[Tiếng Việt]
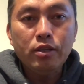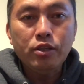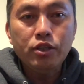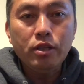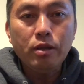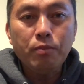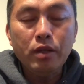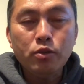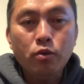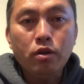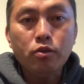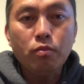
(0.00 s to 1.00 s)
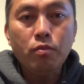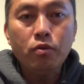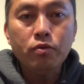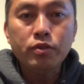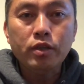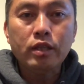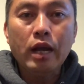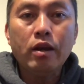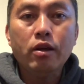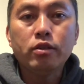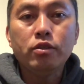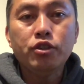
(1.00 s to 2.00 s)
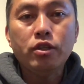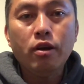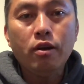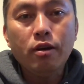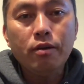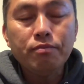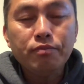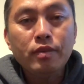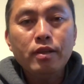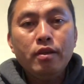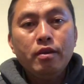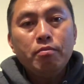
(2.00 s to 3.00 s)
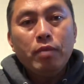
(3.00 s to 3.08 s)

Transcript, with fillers: để bảo thiết chế xe để bế chúa tụm mong sẽ thả lo từ chỉ do lo